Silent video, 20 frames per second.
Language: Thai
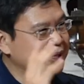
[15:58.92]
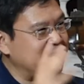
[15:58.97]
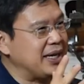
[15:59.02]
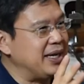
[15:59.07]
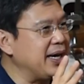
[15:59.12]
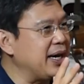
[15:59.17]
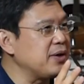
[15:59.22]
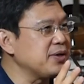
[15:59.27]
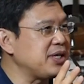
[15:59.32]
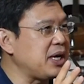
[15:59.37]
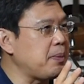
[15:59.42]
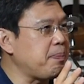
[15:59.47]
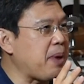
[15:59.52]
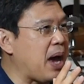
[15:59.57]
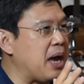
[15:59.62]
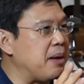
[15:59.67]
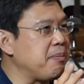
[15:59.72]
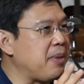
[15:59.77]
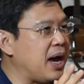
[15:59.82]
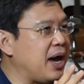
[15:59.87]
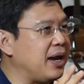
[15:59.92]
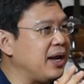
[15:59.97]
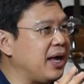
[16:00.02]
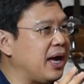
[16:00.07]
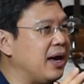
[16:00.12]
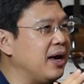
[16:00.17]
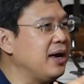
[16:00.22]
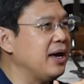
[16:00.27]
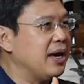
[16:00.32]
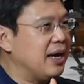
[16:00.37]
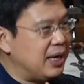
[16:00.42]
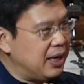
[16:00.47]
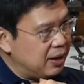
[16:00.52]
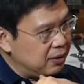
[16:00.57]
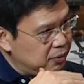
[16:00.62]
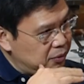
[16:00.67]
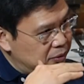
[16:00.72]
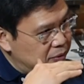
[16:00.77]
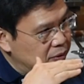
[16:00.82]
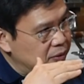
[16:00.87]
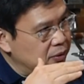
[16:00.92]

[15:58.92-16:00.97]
สิ่งที่เขาเซตแผนมาเนี่ยแล้ว